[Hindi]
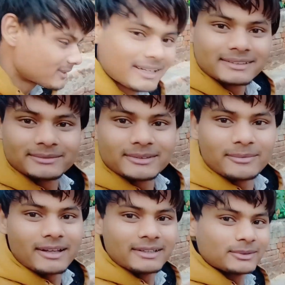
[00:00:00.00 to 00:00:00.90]
तो गैस मुझे
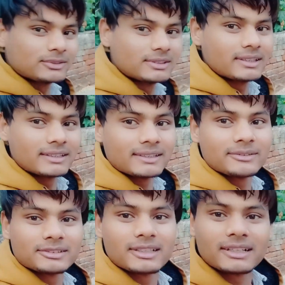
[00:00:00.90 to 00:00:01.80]
मारने की कोशिश कर रही है
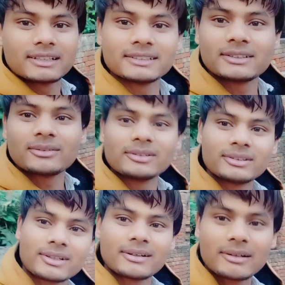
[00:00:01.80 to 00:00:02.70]
वैसे अलग जाता हूँ
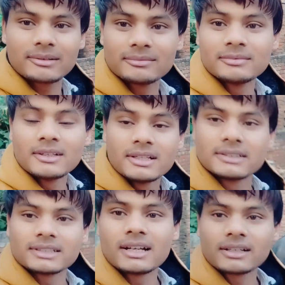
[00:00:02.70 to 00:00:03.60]
तो खा
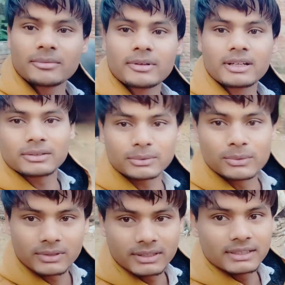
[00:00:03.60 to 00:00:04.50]
सांकर वगैरह
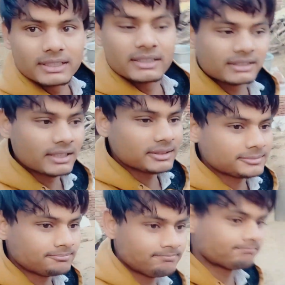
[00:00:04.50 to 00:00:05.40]
तोड़ देगी है क्या है
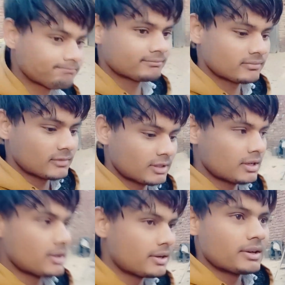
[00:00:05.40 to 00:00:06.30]

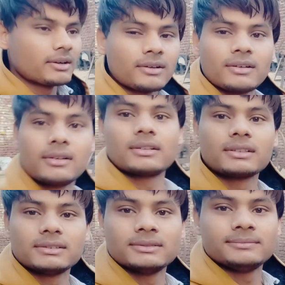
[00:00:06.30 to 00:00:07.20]

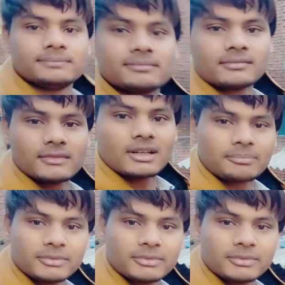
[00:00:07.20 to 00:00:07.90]
और आप